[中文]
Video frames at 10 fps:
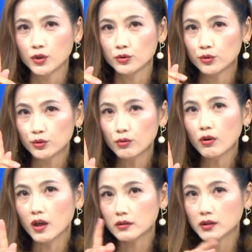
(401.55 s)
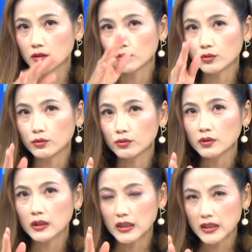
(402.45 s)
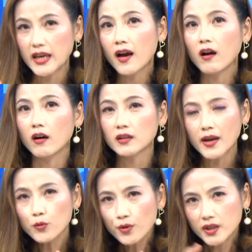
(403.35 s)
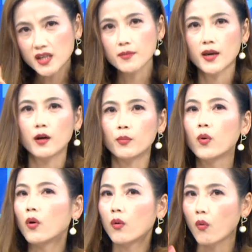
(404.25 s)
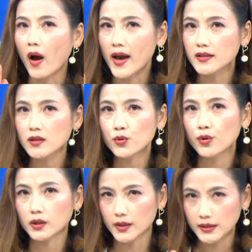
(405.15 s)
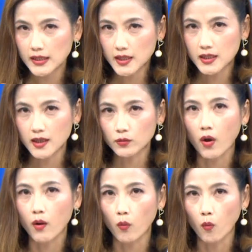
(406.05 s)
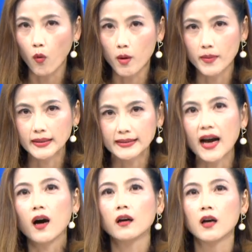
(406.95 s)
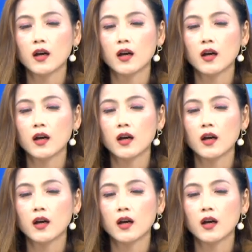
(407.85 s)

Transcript: 如果指数一样哦，它月线没有破，我还是觉得现阶段我们要